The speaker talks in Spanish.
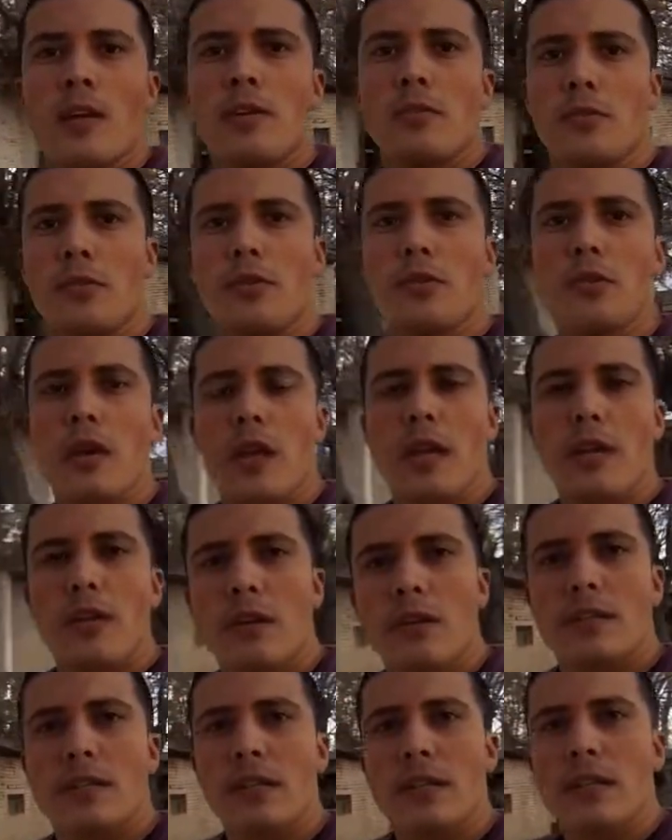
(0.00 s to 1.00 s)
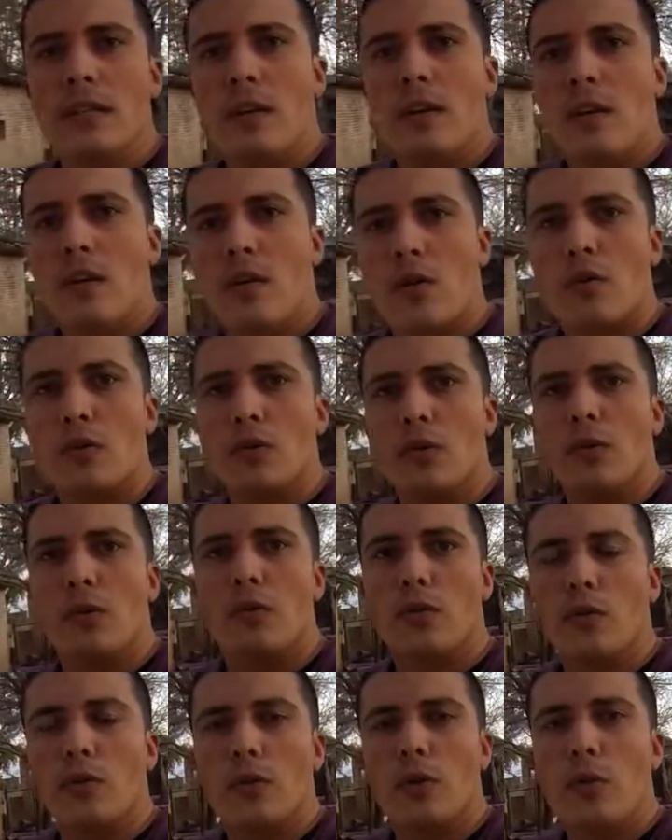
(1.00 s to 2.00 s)
Yo lo que quiero hacer, junto
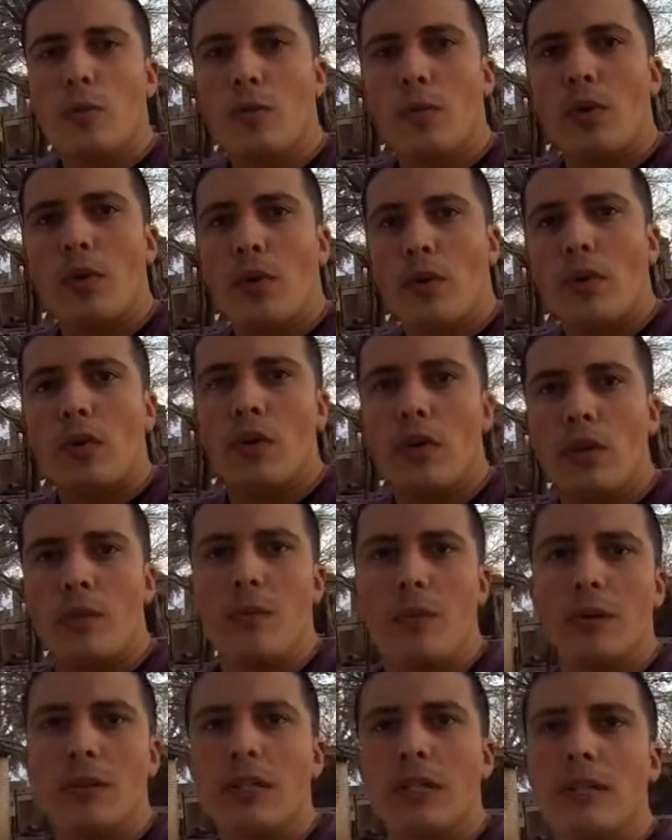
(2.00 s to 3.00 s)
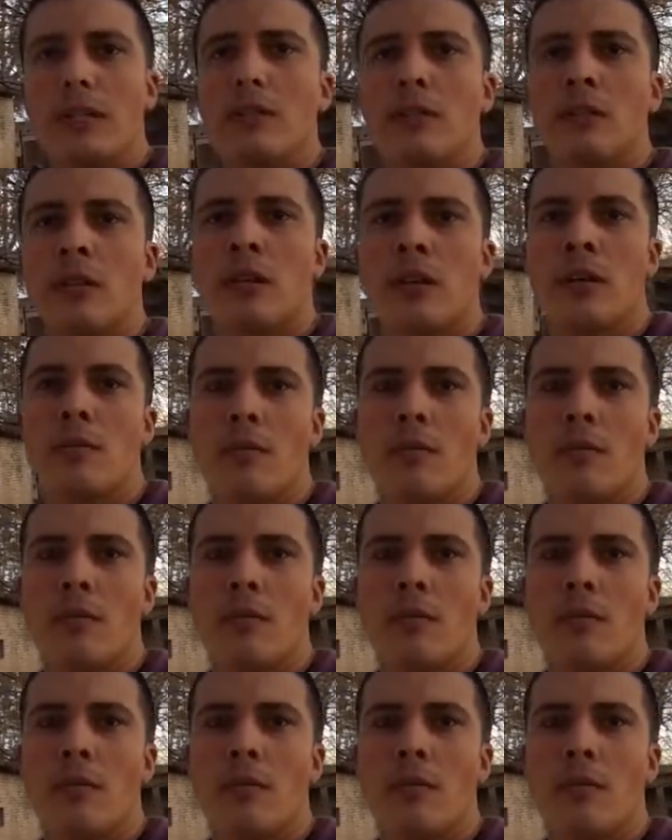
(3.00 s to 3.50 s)
con un grupo de moteros,